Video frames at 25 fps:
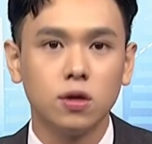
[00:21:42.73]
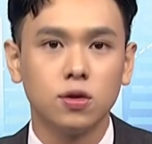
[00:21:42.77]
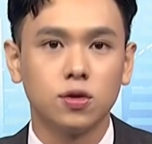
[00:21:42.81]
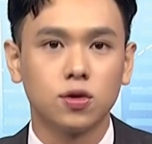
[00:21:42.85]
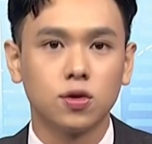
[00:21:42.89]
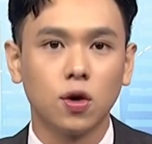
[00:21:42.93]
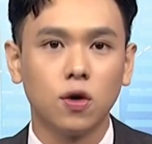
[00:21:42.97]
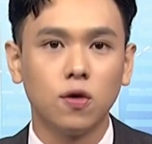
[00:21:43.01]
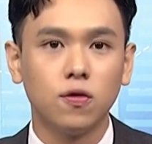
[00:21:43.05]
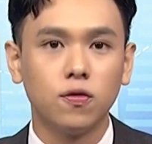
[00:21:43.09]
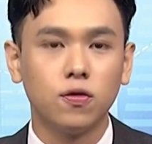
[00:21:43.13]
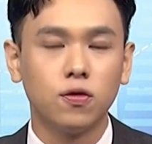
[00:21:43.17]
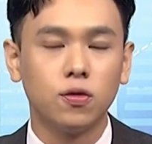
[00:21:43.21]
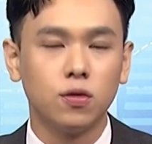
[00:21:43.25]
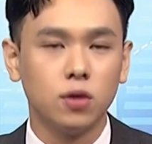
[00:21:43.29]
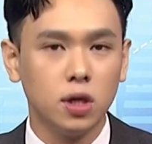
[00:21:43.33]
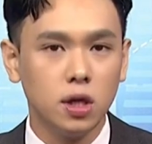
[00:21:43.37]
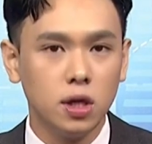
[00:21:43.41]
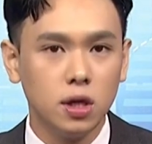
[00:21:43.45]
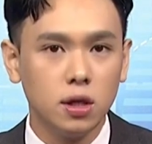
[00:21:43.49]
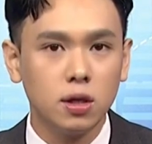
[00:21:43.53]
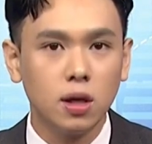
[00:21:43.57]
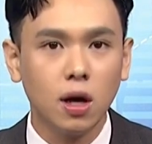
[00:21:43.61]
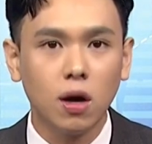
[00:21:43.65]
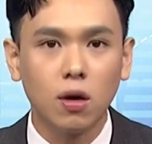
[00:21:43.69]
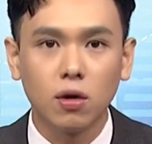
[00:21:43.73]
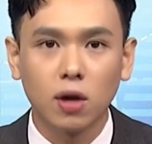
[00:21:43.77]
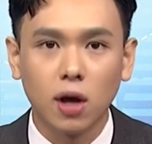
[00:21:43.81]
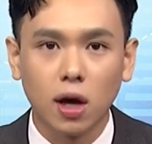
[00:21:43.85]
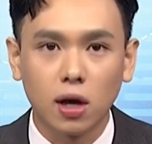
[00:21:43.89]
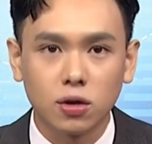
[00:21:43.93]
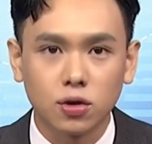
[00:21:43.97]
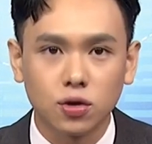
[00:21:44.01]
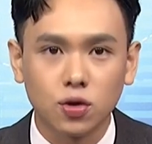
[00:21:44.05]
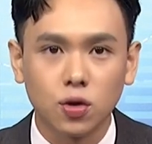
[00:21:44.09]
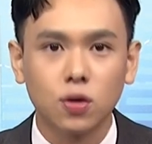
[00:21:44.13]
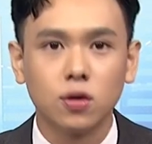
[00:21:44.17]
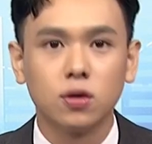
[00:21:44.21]
以收复一到
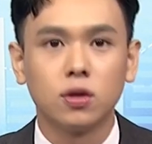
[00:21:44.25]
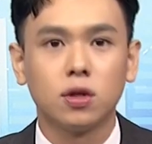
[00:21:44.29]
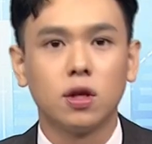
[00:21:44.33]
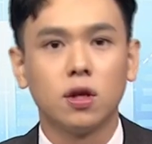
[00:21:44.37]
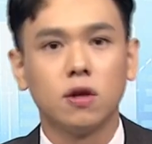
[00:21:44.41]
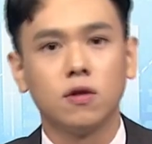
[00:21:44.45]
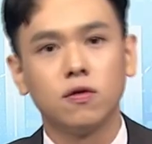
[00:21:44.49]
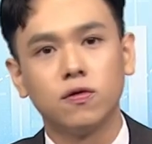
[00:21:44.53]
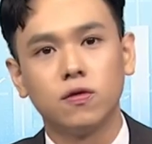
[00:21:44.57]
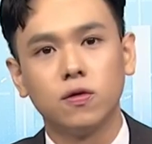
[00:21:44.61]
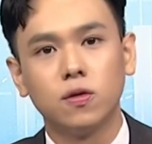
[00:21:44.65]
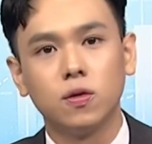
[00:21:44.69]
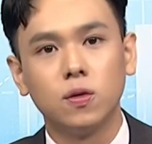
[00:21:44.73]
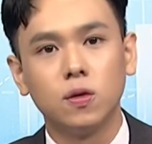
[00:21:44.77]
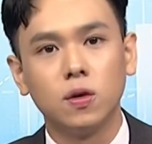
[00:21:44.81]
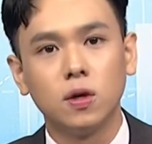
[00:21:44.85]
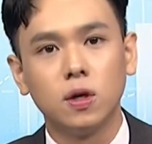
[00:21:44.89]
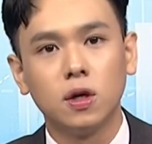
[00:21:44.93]
两周的跌幅，